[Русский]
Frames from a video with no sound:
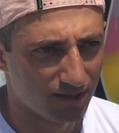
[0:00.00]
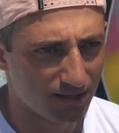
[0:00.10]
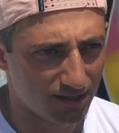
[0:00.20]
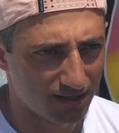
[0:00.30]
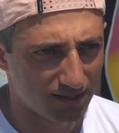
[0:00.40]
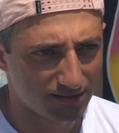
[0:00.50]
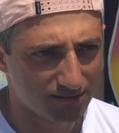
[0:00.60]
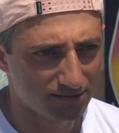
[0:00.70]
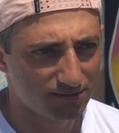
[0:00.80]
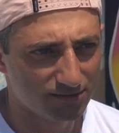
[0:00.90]
А,
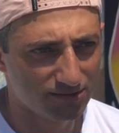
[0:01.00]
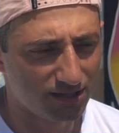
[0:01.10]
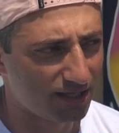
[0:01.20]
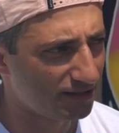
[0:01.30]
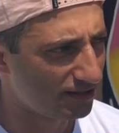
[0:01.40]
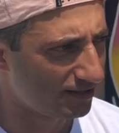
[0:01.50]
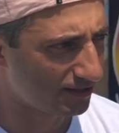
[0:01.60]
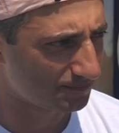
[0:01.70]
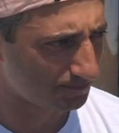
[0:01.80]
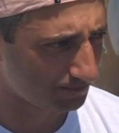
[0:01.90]
да,
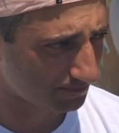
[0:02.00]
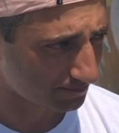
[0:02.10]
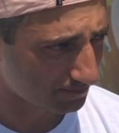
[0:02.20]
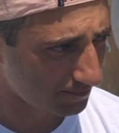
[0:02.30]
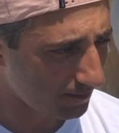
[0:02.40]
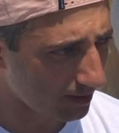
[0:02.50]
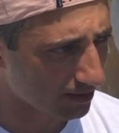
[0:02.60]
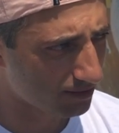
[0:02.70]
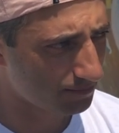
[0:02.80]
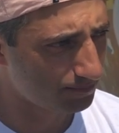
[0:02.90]
я
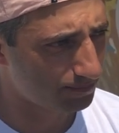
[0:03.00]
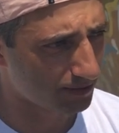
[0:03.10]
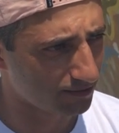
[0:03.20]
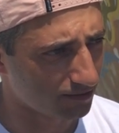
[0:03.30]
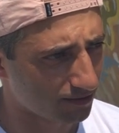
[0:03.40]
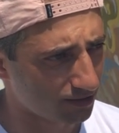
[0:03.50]
э,